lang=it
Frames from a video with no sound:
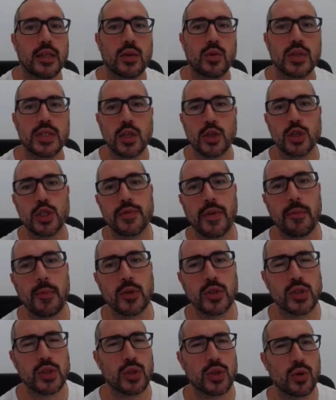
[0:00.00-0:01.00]
Quest'oggi vi
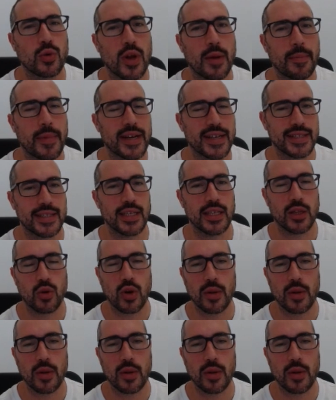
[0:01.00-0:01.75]
mostro una partita,